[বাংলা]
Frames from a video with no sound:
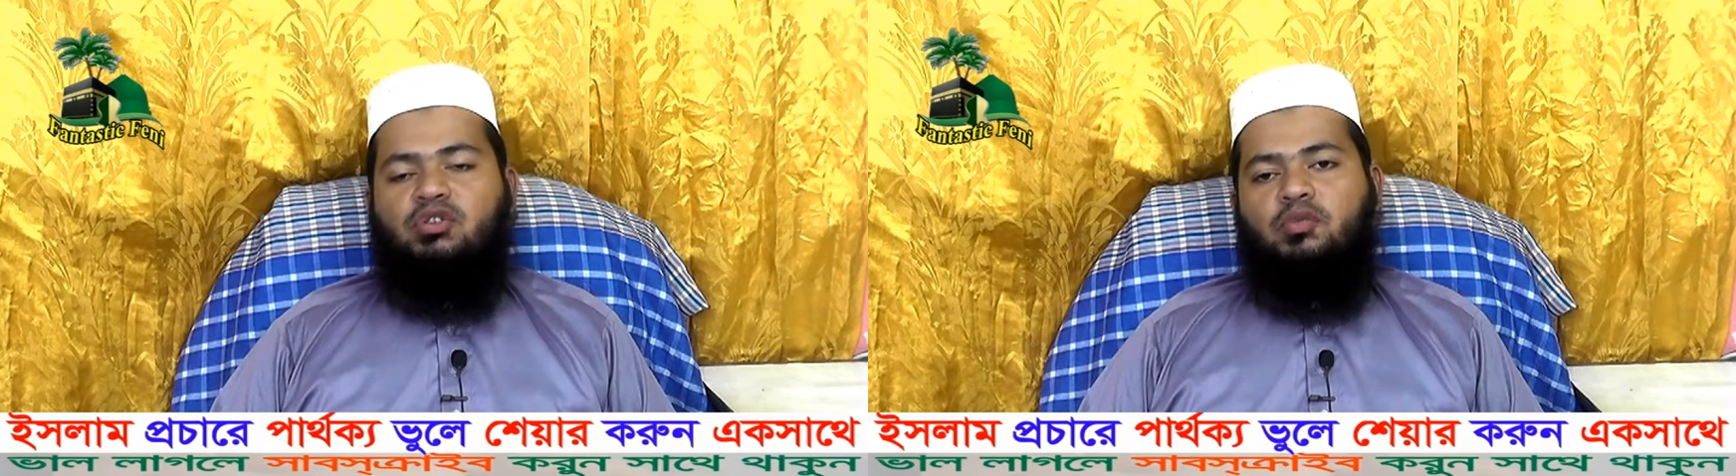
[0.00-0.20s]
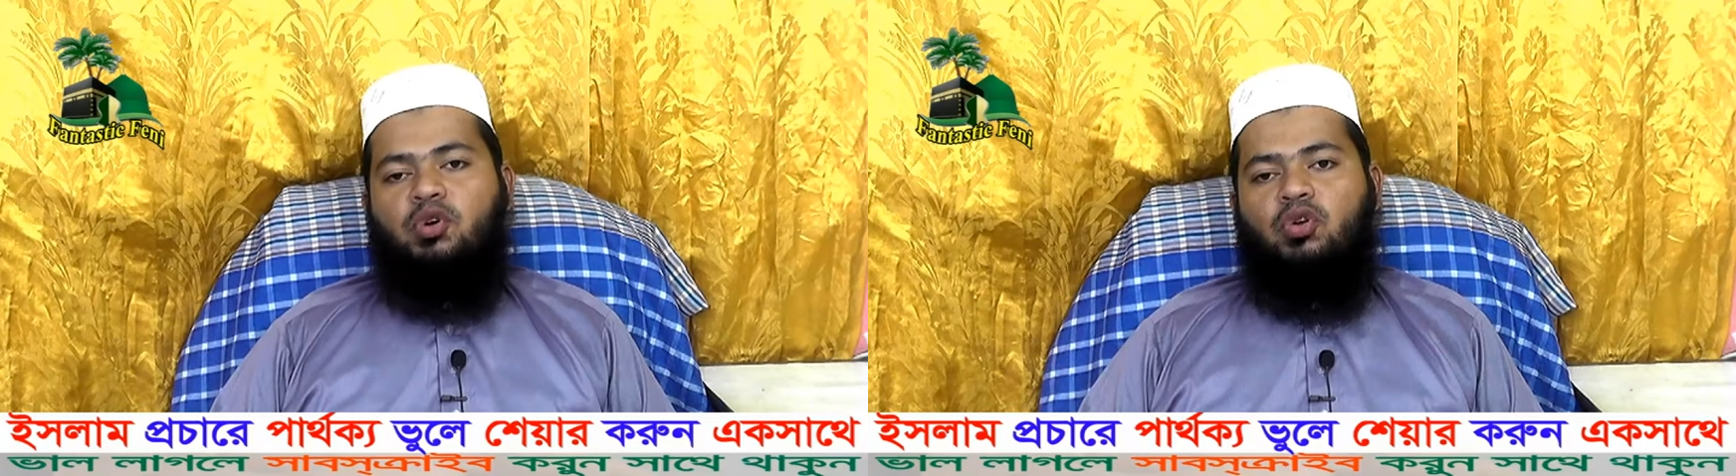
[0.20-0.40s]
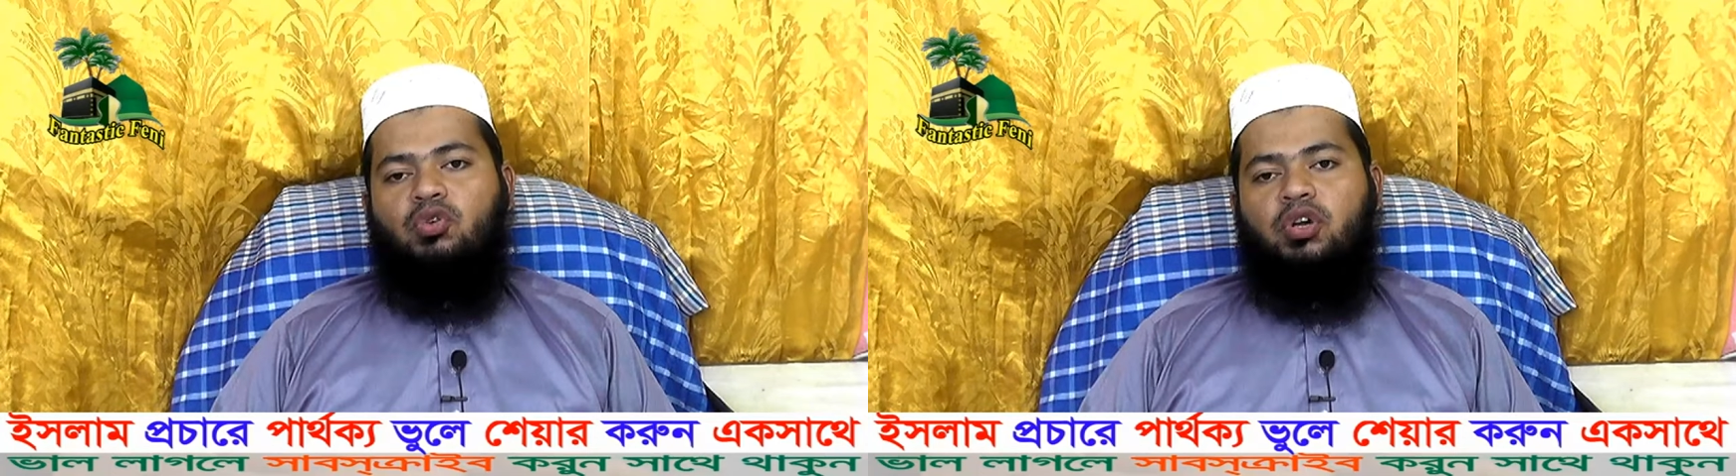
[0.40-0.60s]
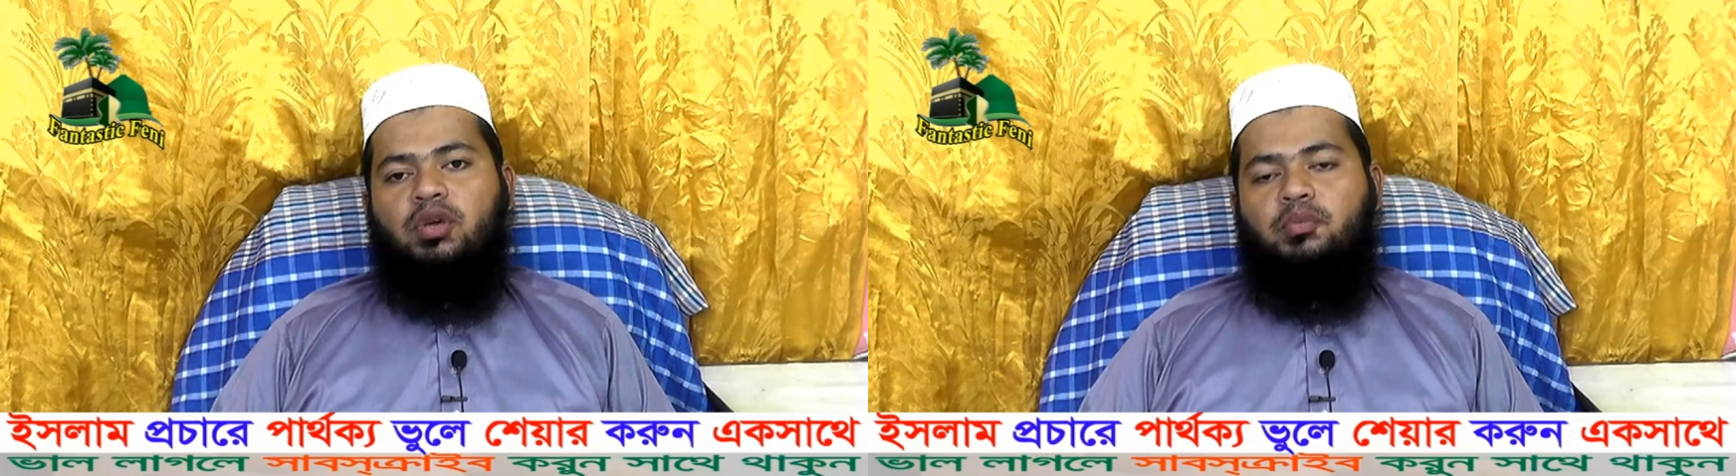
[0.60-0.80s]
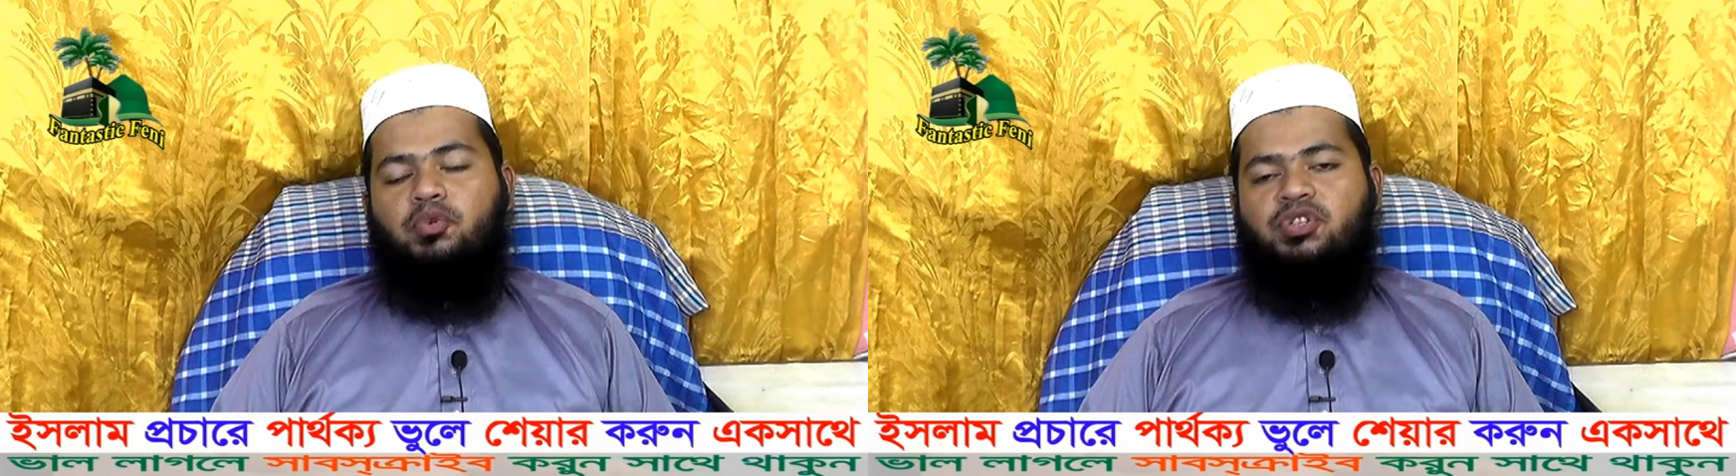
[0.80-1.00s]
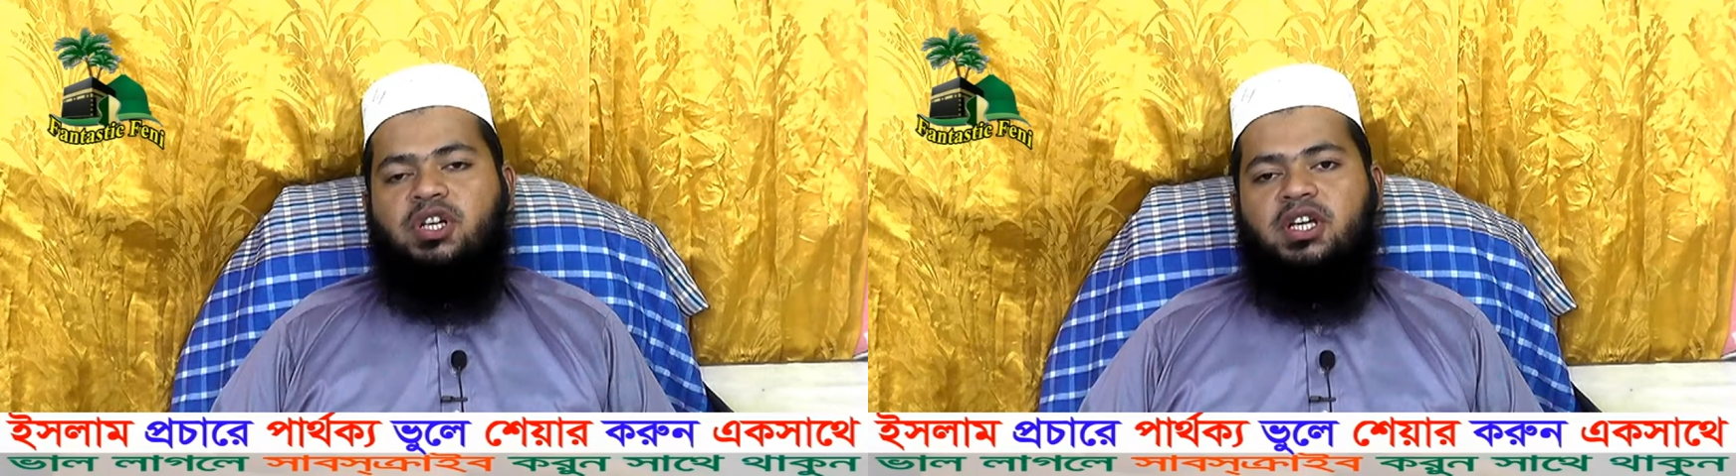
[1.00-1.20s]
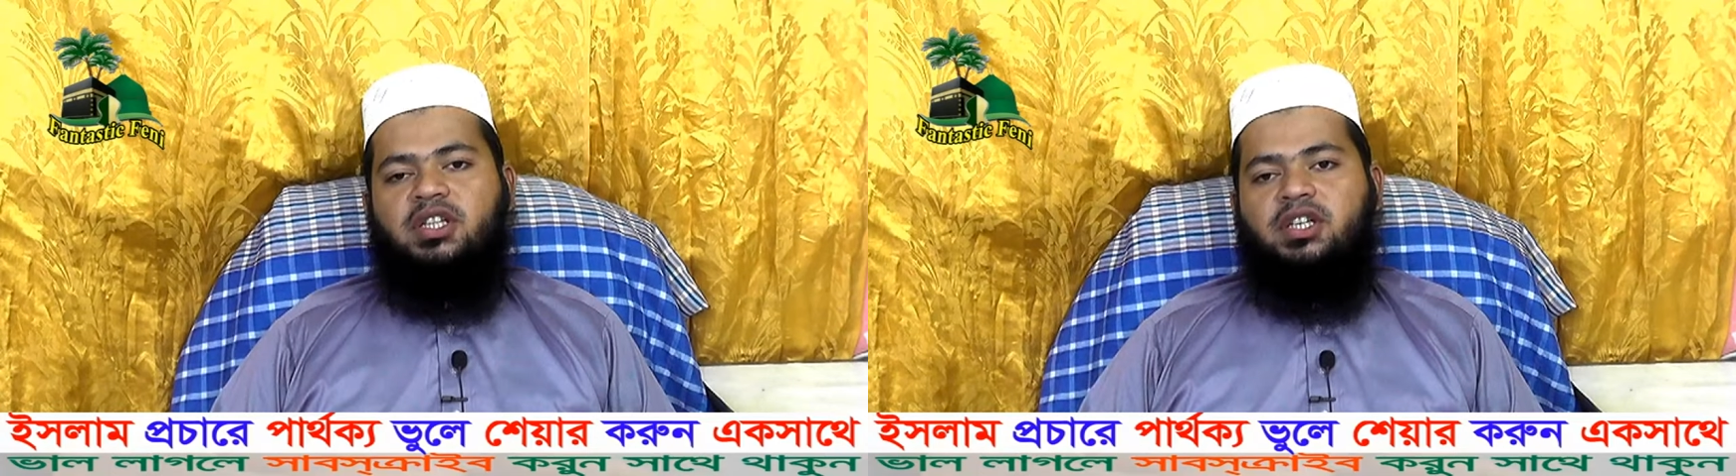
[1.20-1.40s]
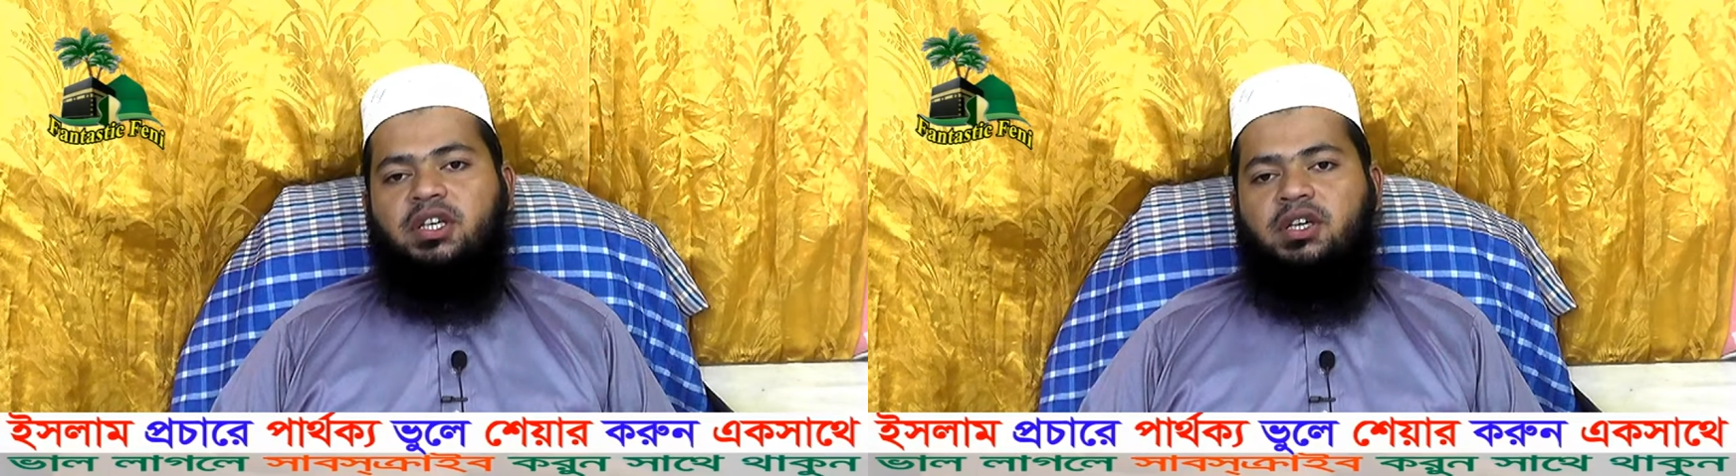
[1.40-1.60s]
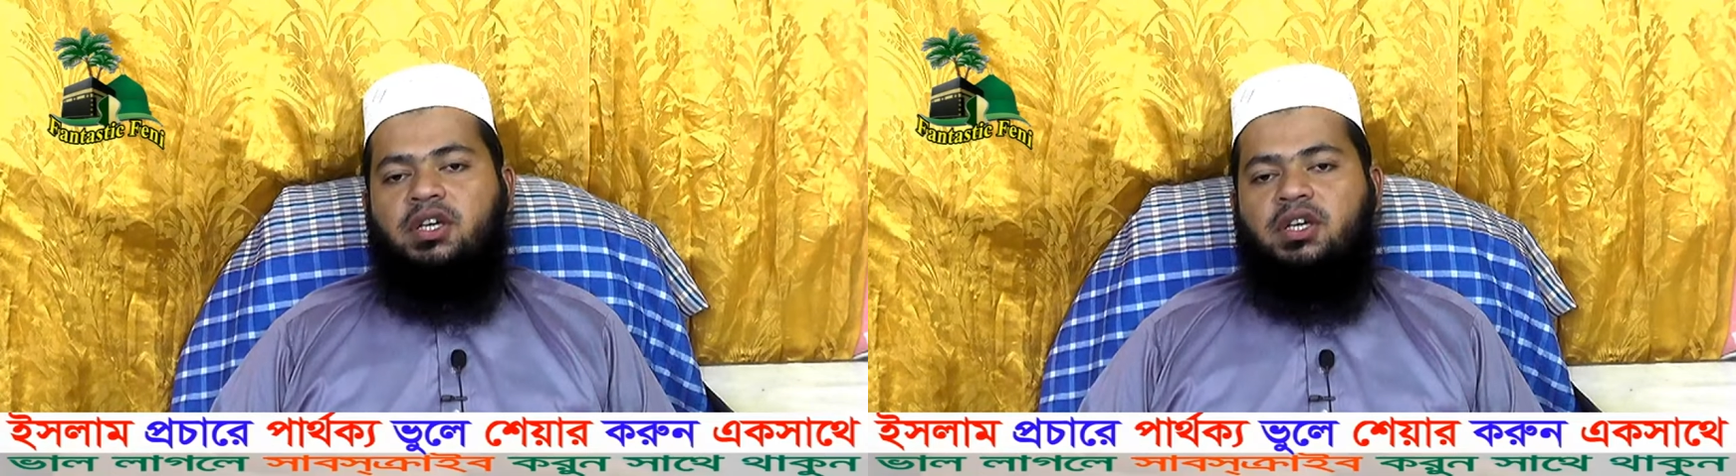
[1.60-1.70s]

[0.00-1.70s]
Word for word: জন্মগ্রহণ করে পুরুষের ক্ষেত্রে